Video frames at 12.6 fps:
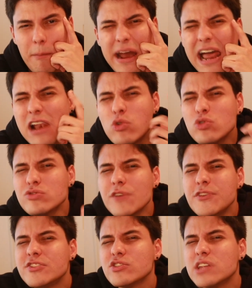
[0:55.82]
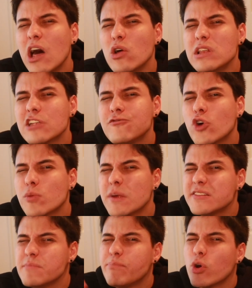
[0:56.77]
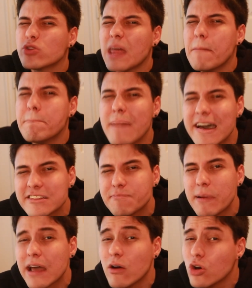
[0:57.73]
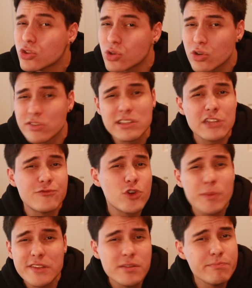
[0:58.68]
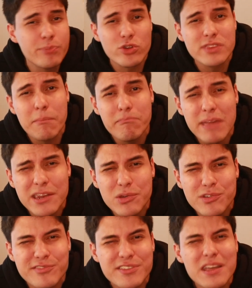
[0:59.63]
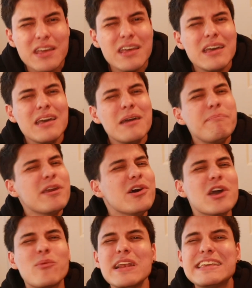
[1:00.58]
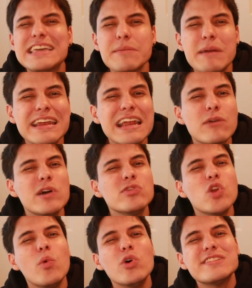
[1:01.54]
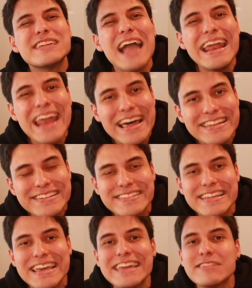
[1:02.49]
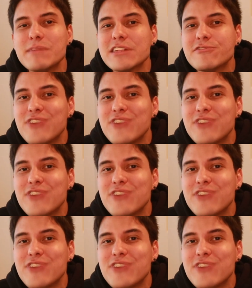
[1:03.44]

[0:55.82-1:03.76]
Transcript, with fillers: para algunos aficionados las formas importan más, para otros las formas importan menos, pero de cualquier manera cuando vos ganas es más